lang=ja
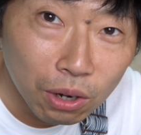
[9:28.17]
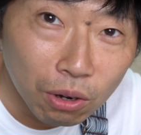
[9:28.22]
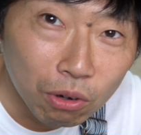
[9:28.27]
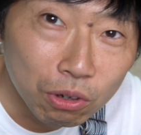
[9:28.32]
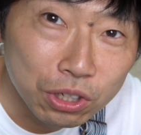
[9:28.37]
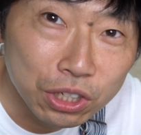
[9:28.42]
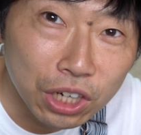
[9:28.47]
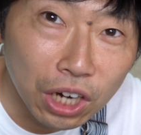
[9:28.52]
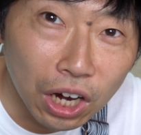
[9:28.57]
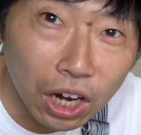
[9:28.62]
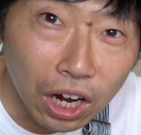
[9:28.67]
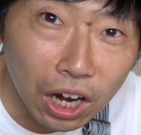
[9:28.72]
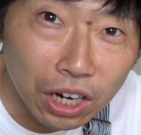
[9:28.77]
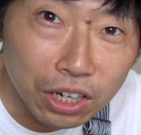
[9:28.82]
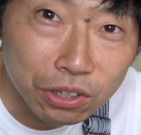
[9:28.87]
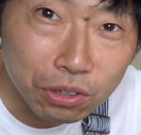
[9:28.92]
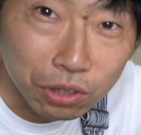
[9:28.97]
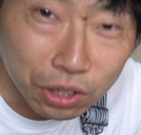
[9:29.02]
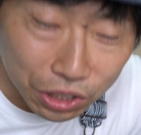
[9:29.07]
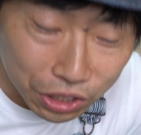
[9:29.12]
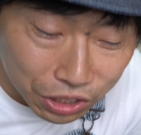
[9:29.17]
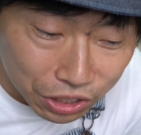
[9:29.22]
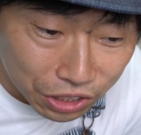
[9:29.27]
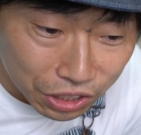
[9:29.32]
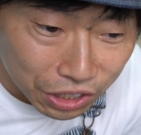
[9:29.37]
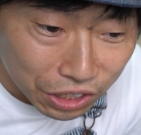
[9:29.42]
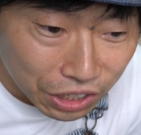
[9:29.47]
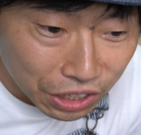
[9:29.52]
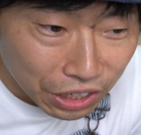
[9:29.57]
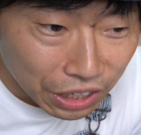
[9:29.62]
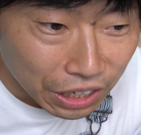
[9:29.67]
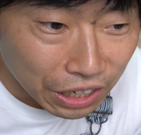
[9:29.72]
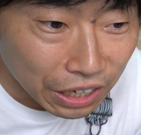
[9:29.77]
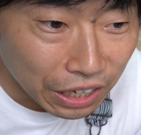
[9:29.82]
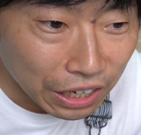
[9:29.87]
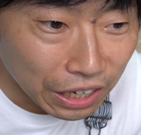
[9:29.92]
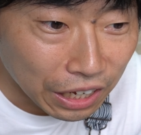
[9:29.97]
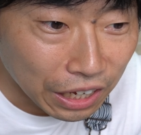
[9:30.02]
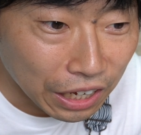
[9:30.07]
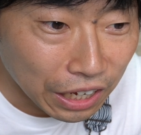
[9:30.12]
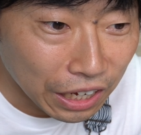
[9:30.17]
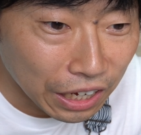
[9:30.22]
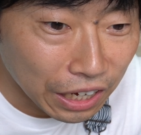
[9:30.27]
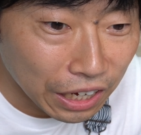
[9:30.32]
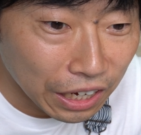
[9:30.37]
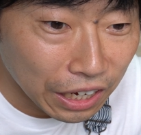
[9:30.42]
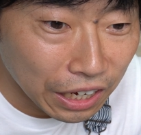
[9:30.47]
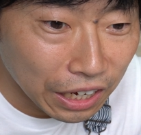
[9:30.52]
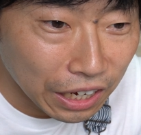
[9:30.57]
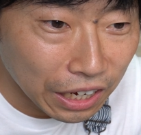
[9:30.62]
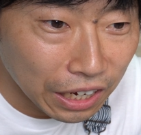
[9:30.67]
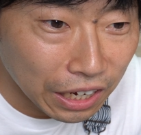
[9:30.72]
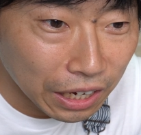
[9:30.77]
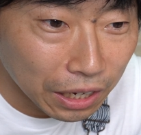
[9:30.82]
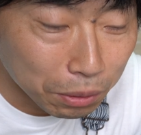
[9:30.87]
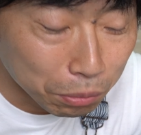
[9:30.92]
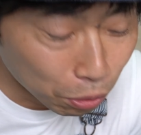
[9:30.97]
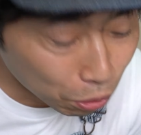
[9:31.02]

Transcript: お時間かかりそうですえー、